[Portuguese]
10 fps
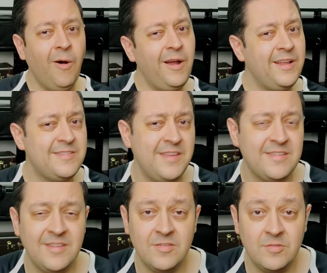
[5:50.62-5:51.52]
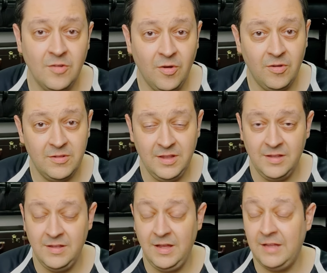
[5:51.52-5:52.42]
Olha, se essa
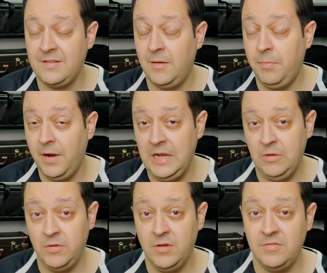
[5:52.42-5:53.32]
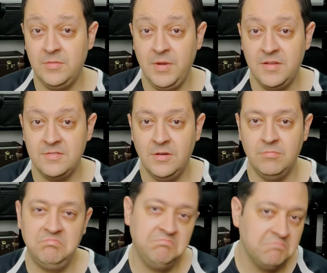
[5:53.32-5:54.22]
solda atrapalha ou não a
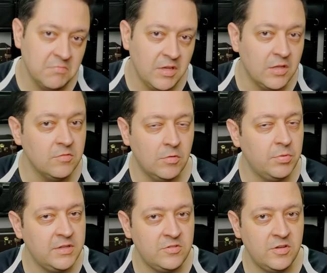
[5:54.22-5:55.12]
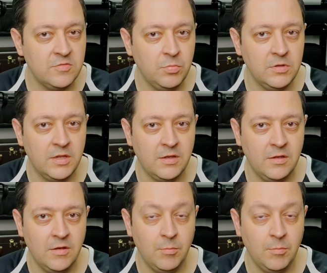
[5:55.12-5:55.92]
vibração, eu não vou poder te responder.